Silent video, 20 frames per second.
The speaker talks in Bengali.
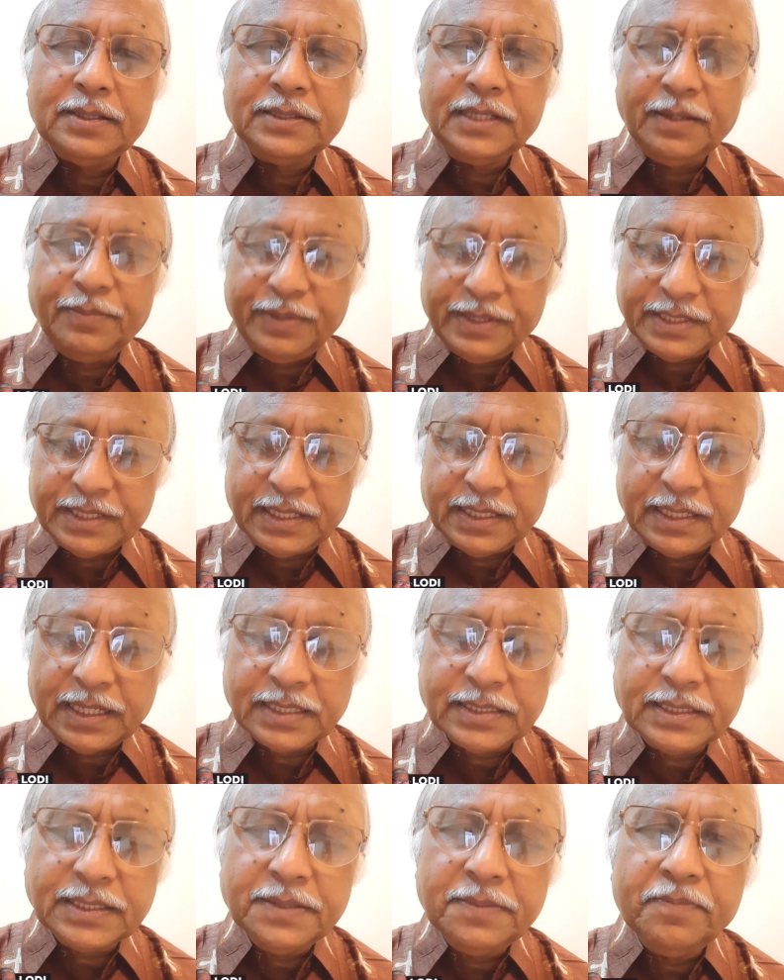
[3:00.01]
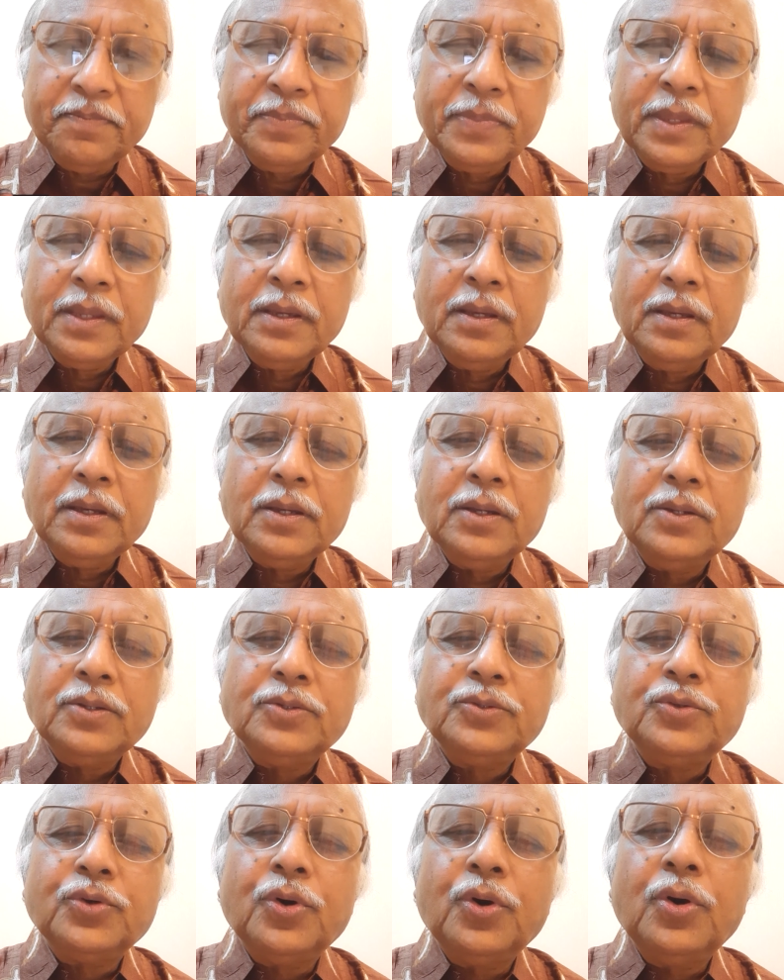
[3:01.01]
সেই পেশেন্ট আসে
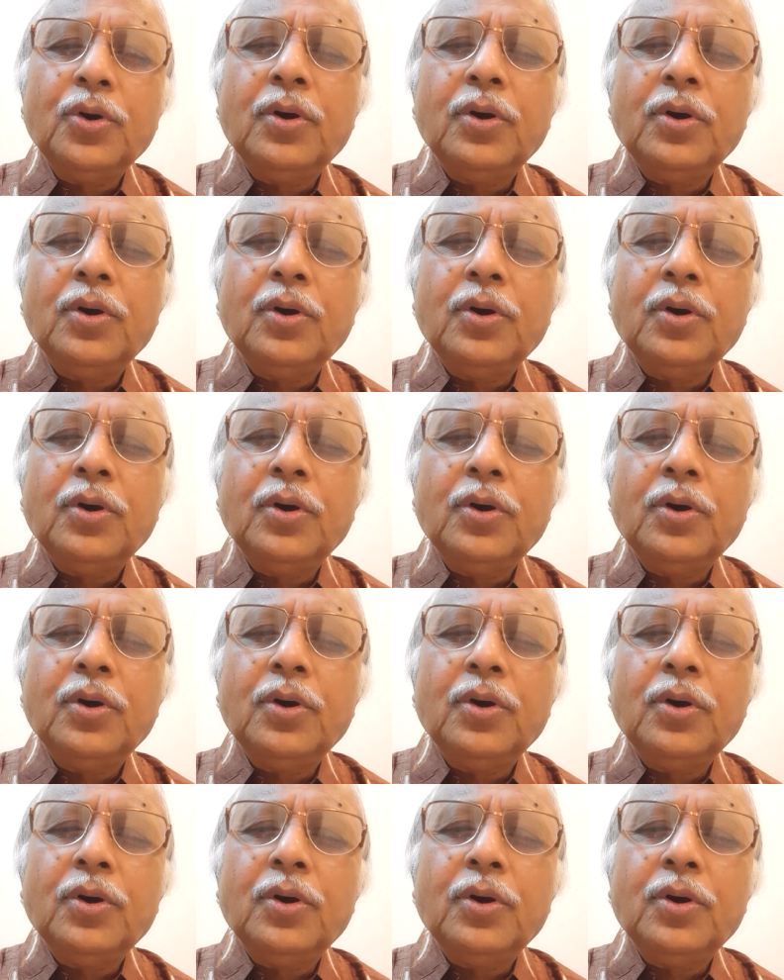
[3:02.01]
তো